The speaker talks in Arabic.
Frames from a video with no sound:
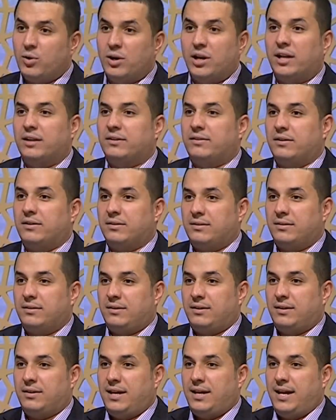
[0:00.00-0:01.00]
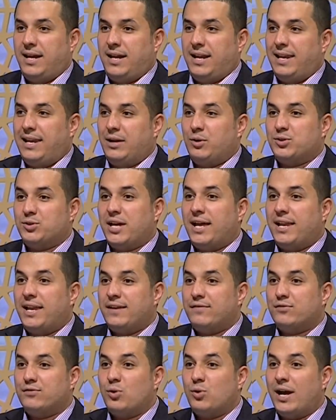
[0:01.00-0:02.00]
هو اللي غلطان مم. لو
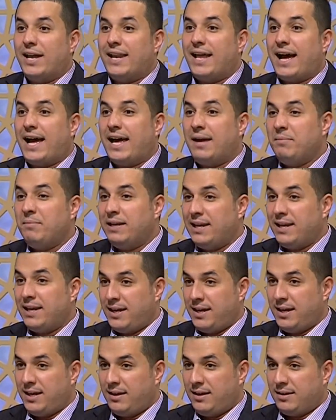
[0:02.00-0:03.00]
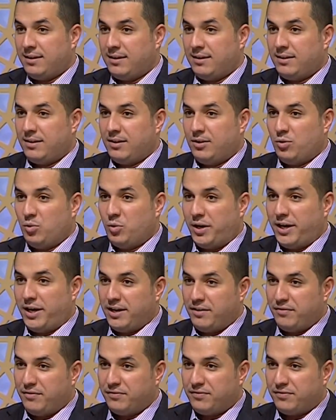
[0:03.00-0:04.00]
سال نفسه انا عامل ايه
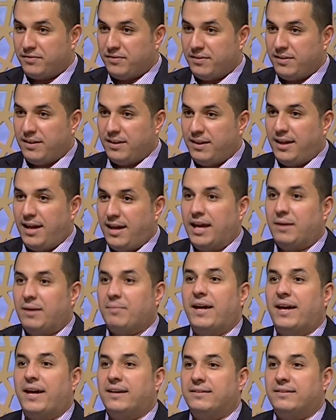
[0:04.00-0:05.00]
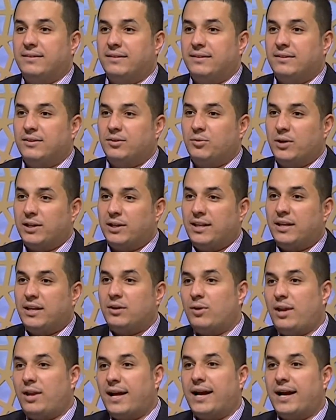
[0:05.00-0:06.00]
وعرف هيبقى هادي وهتلاقي
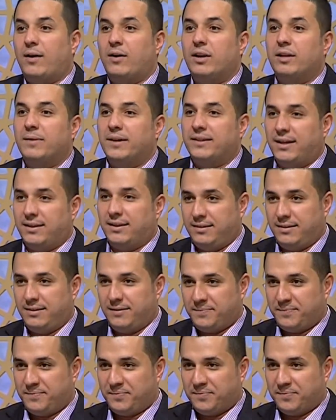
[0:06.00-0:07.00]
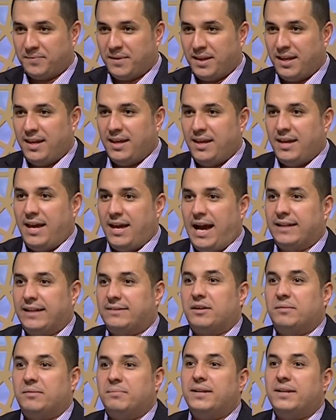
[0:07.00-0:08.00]
كل حاجه حواليه بقت هاديه
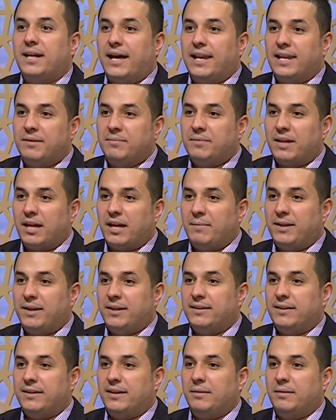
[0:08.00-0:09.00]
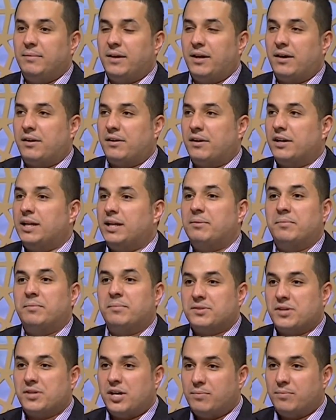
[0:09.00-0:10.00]
حتى ربنا علمنا كمان ان اللي بيخرجنا
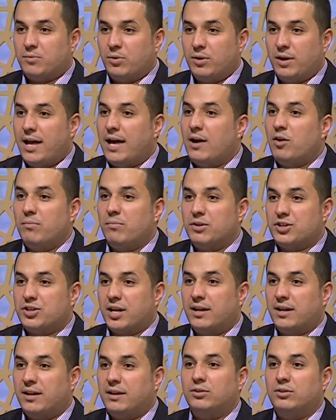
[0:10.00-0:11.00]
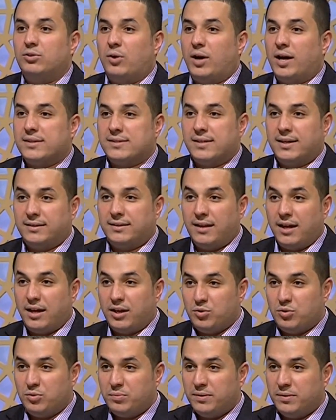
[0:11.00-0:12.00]
من مصايب كلها او مشاكل الدعاء سيدنا
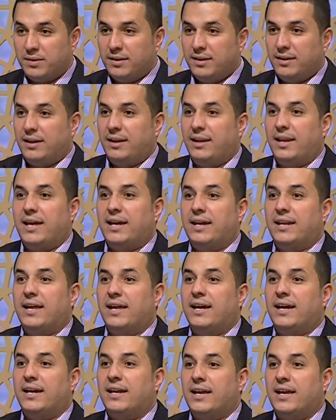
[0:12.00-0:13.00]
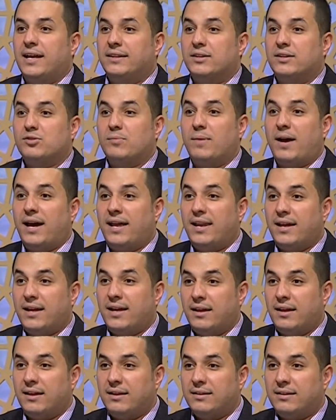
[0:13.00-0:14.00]
ايوب لا اله الا انت
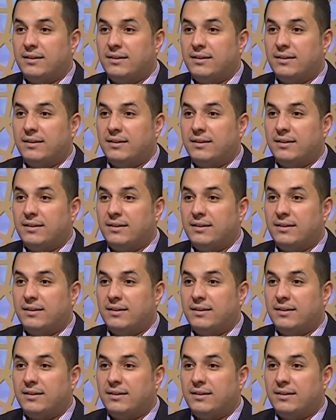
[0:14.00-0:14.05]
سبحانك